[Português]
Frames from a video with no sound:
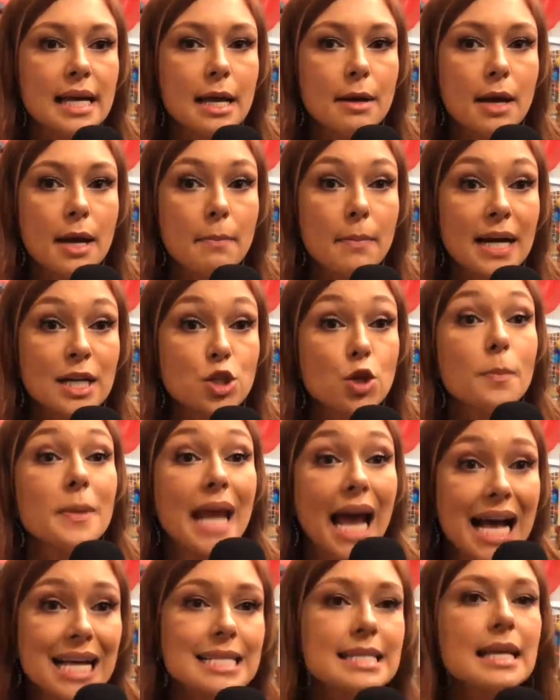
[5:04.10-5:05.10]
é, é mais
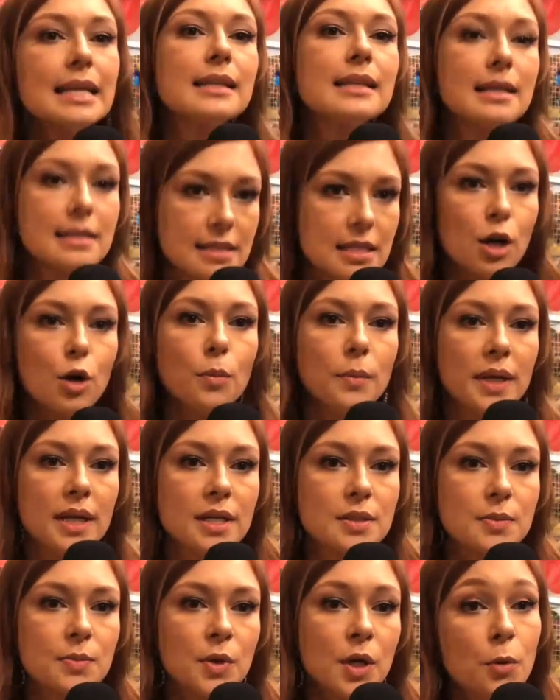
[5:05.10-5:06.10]
sobre a aceitação
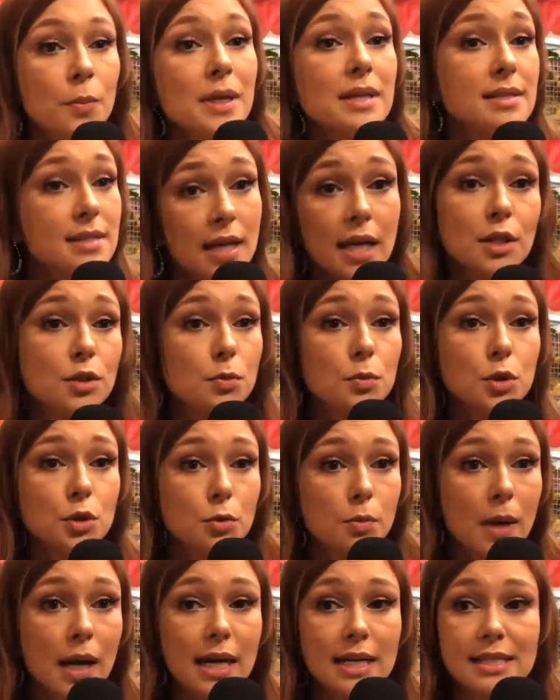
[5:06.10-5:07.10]
mesmo. Eu me aceito
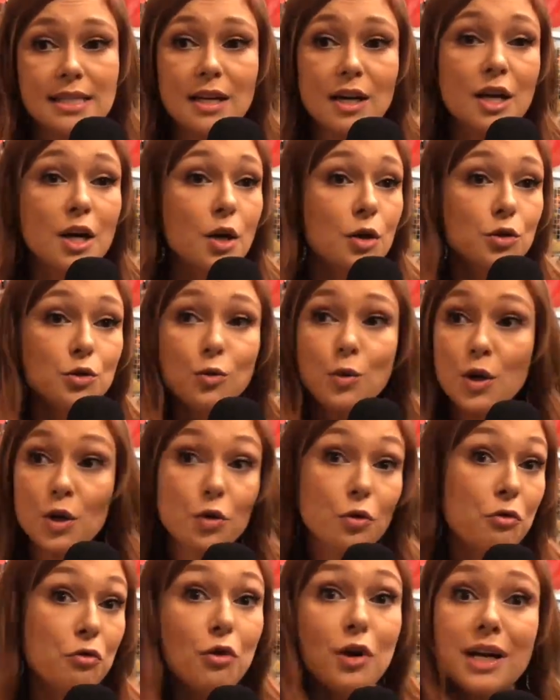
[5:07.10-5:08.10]
muito mais. Não, eu
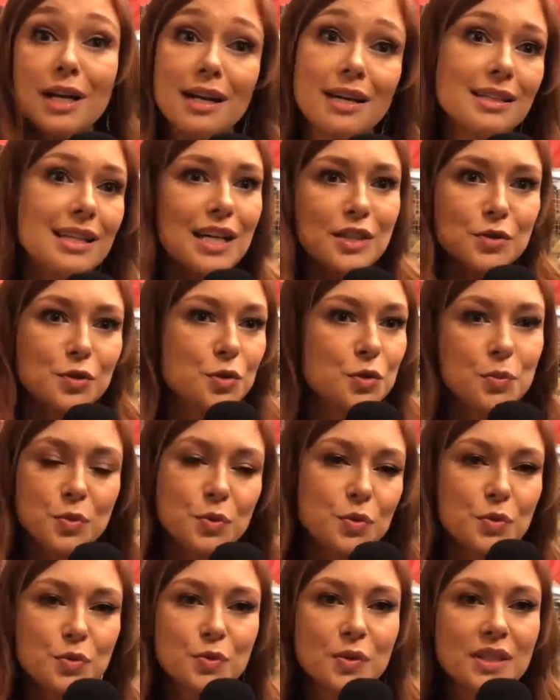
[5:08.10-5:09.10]
não vou agradar todo
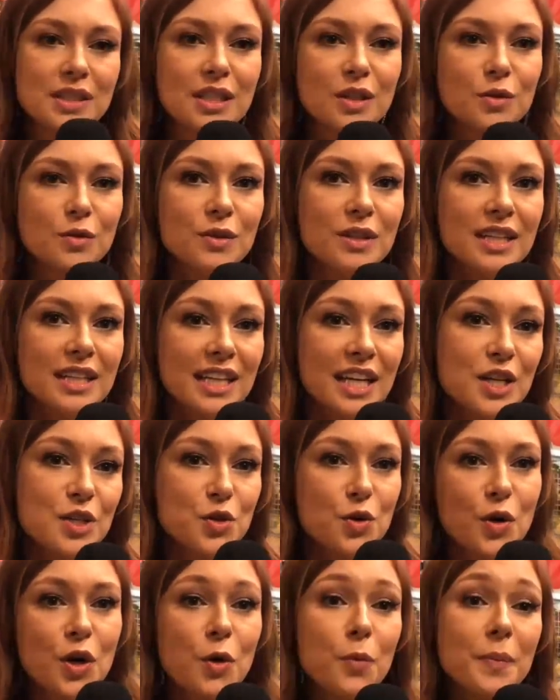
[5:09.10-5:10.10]
mundo. Então, quem
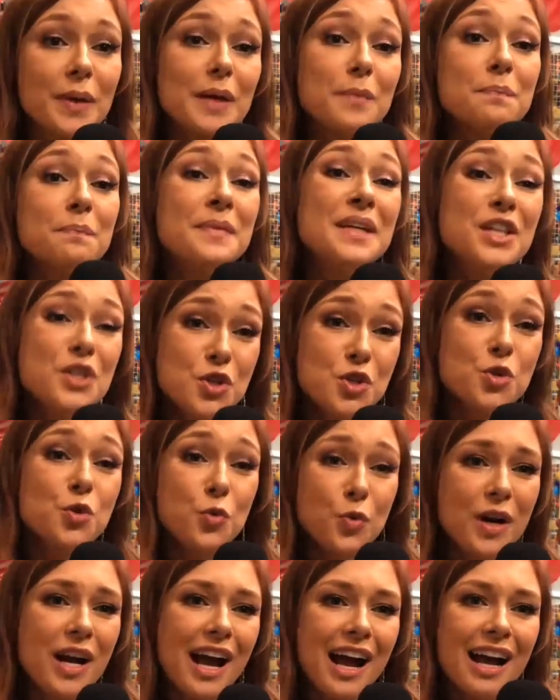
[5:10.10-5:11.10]
sou eu para me
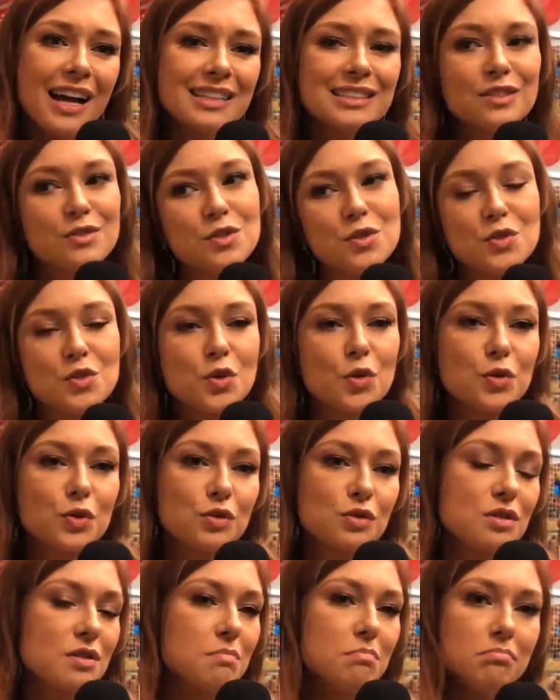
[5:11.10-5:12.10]
julgar? Então, se os
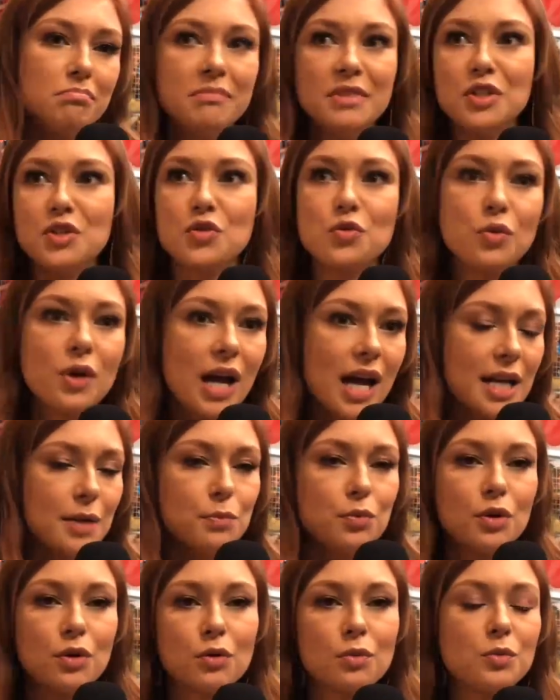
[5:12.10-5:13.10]
outros me julgarem
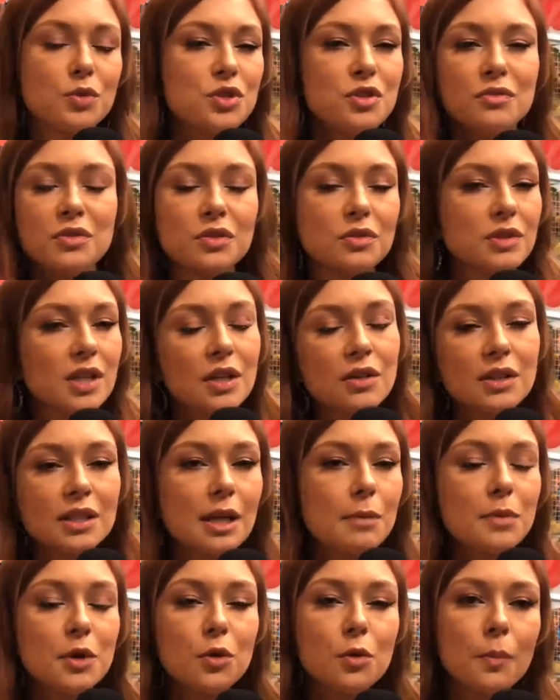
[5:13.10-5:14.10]
por algum motivo, eu não tenho que
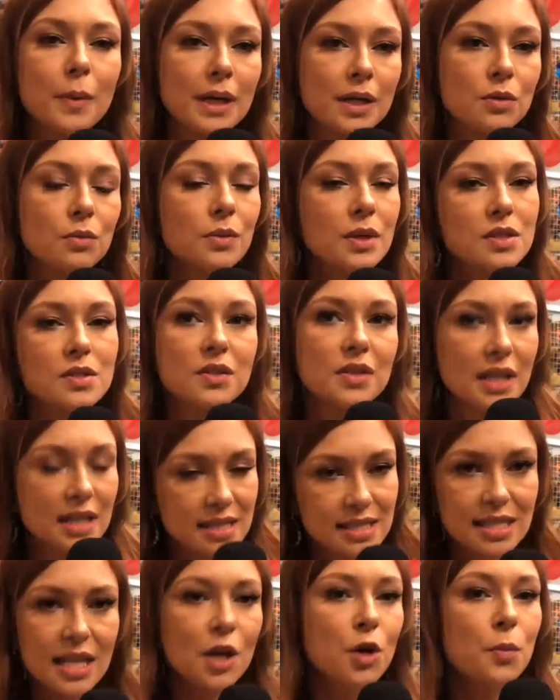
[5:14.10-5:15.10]
estar tá preocupado com isso. Eu tenho
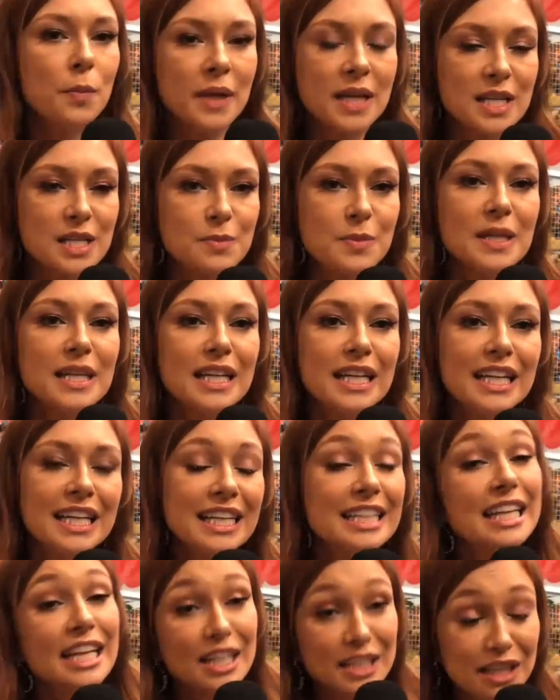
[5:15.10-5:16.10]
que ser eu mesma
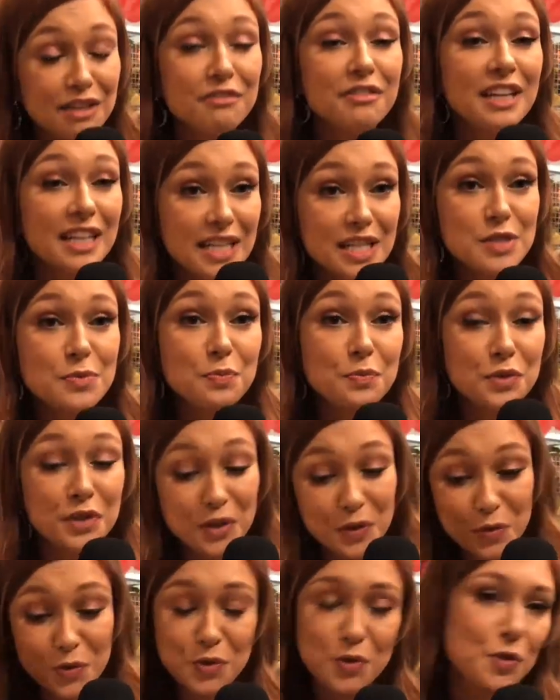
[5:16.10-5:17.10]
e tenho que estar tá feliz
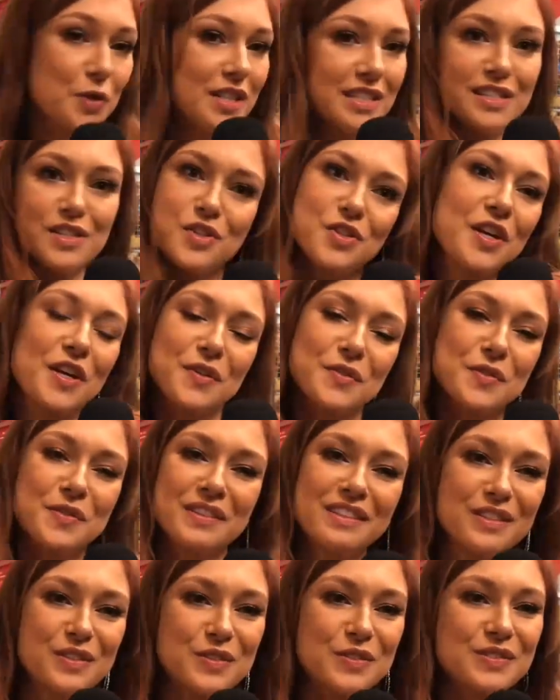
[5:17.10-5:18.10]
porque eu sou sou desse jeito,
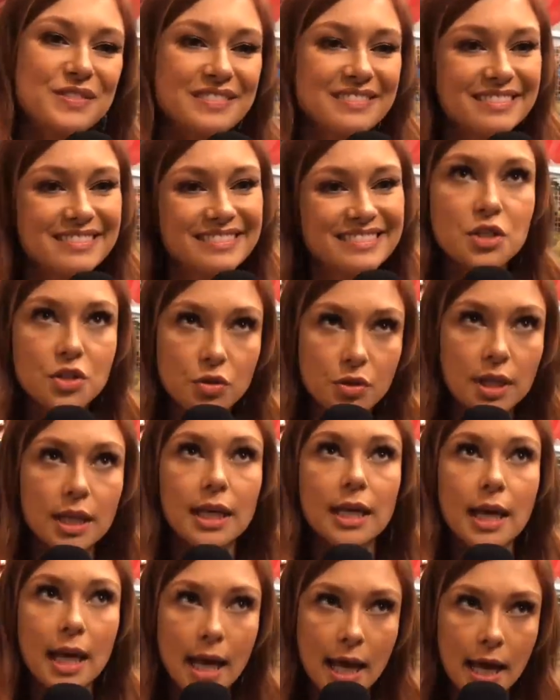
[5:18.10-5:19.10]
então acho
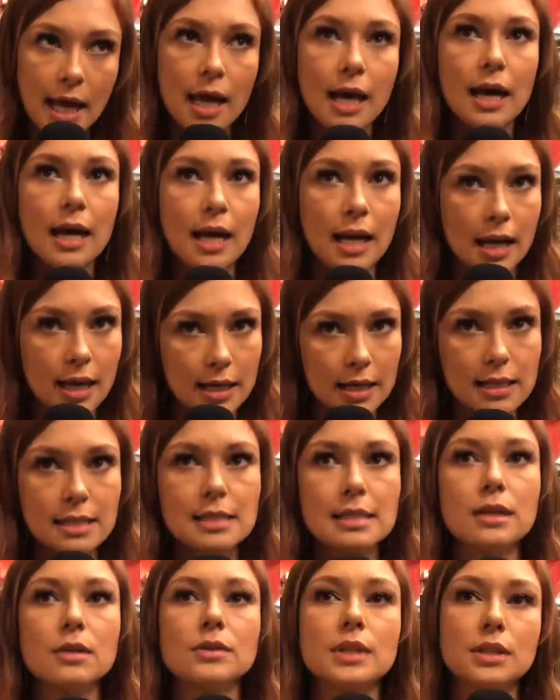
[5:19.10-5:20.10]
que é, é a
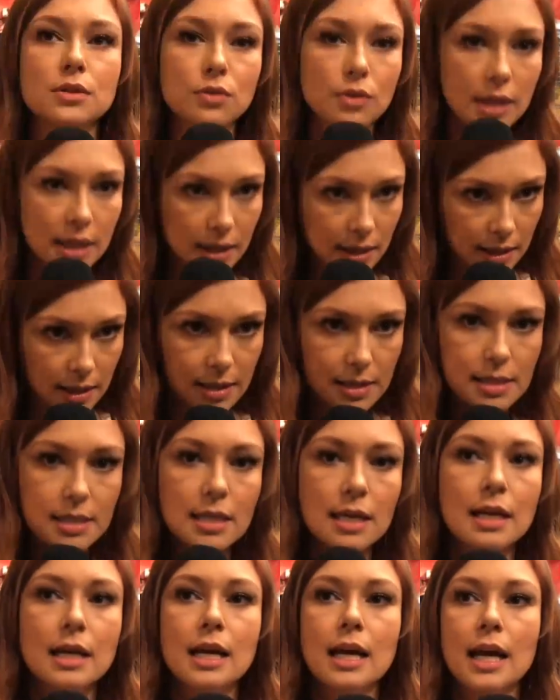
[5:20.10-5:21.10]
questão da
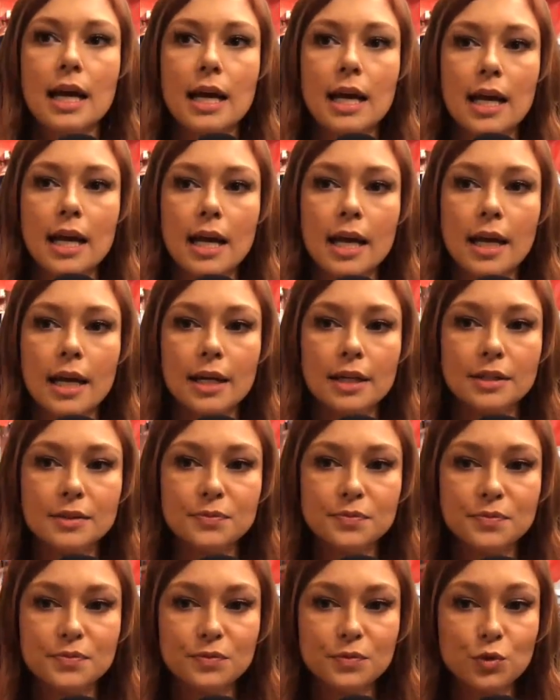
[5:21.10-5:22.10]
tolerância, é,
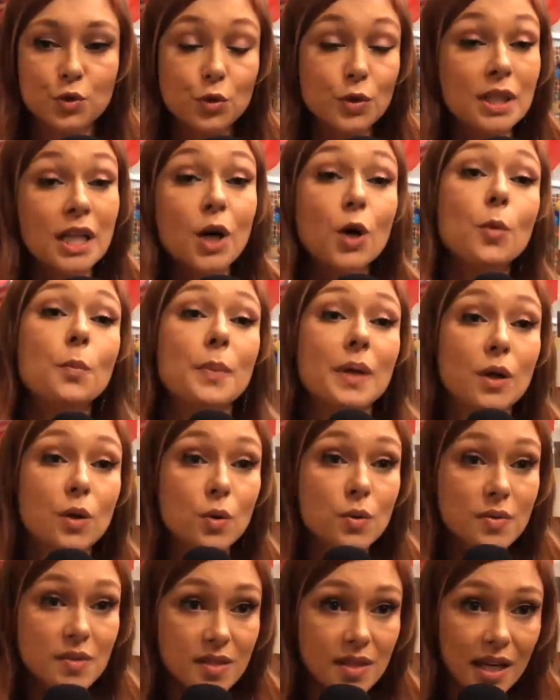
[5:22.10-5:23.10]
do não
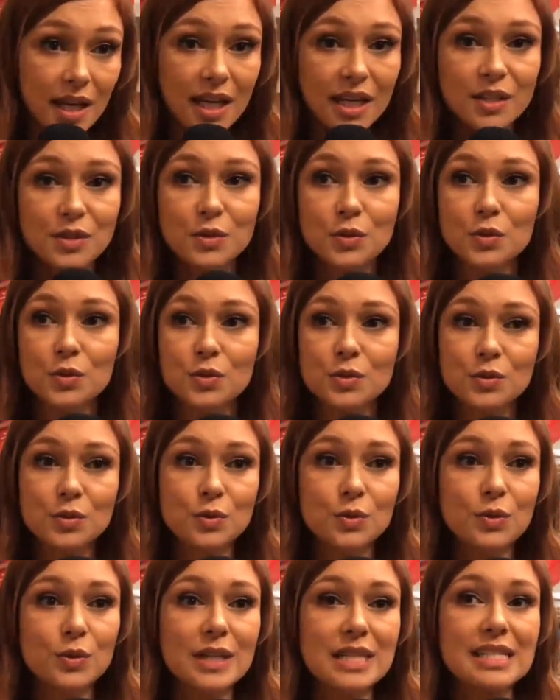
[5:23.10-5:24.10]
preconceito,
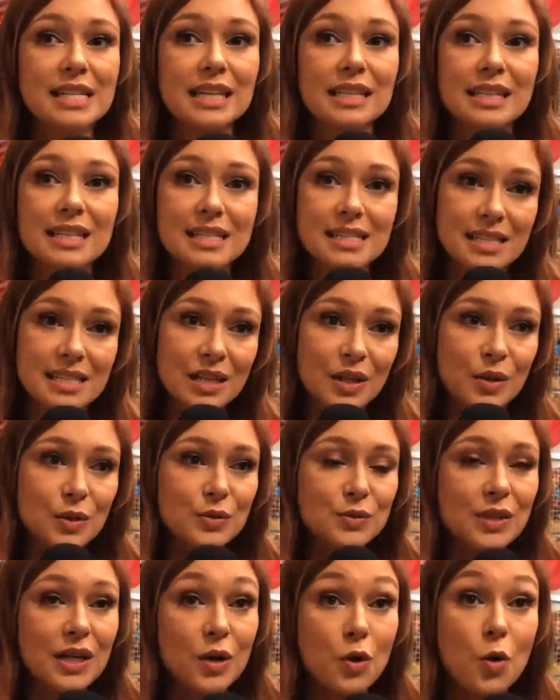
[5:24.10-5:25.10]
do
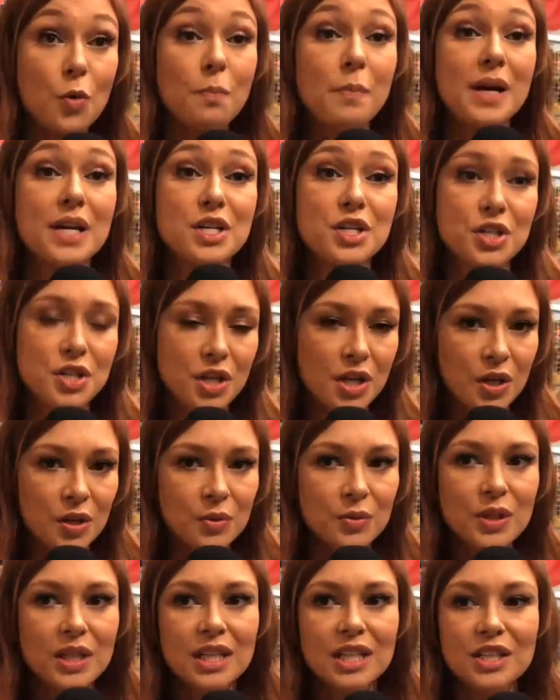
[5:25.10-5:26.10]
aceitação, da
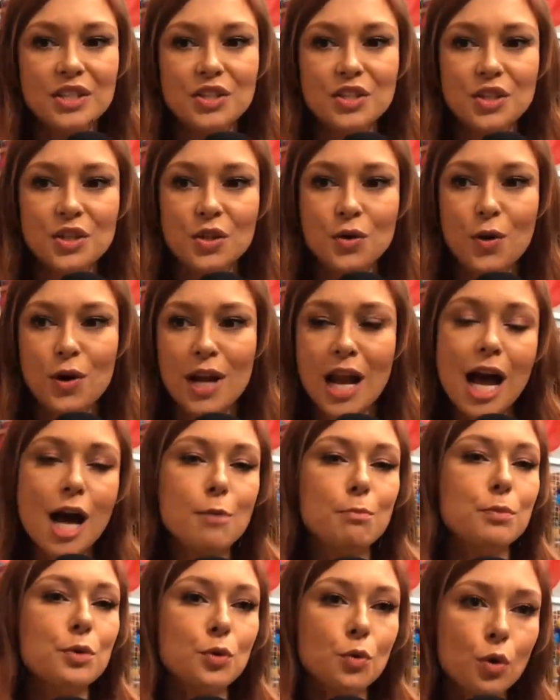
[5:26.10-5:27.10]
compaixão, de
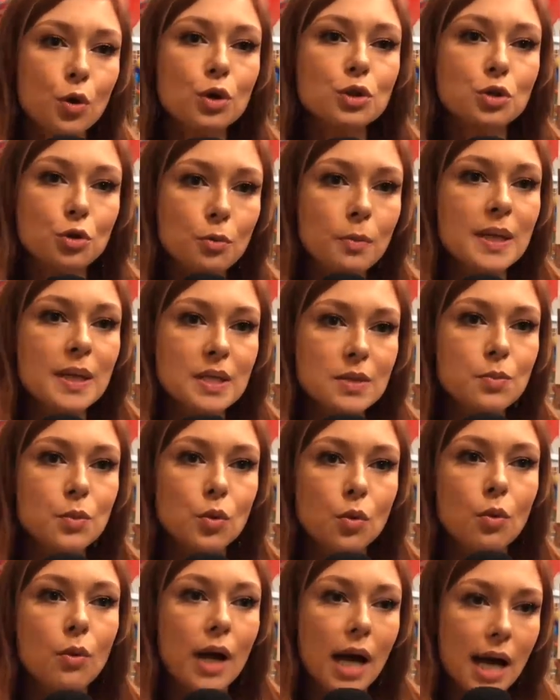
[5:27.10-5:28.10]
olhar para o outro mesmo
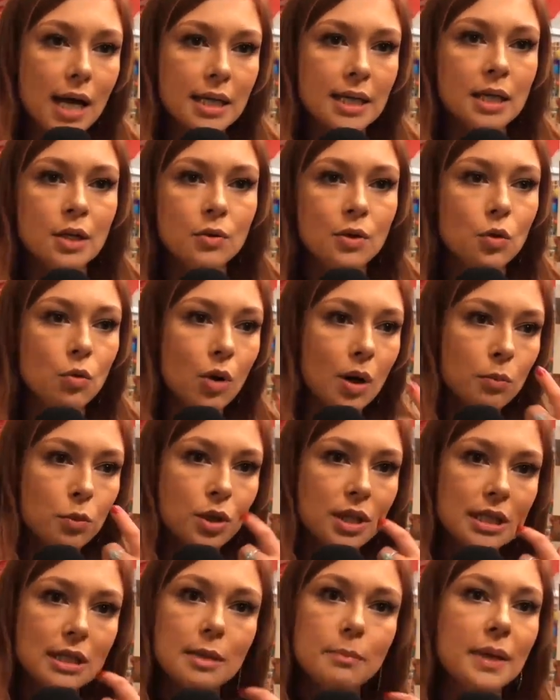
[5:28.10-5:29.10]
com carinho e com
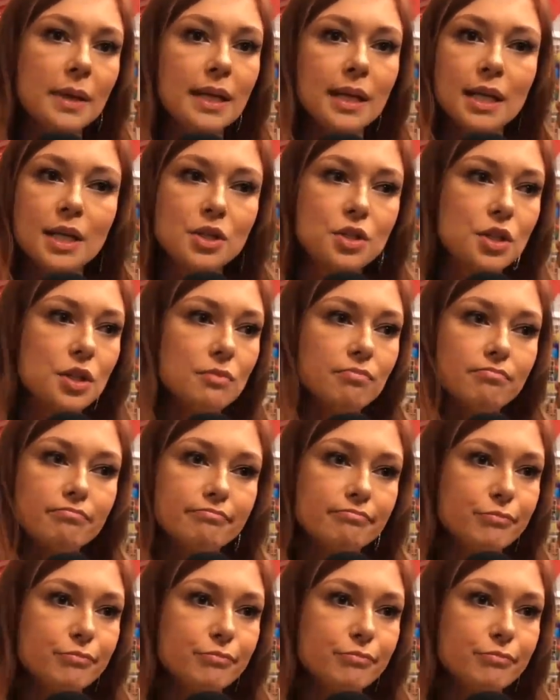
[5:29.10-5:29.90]
amor, independente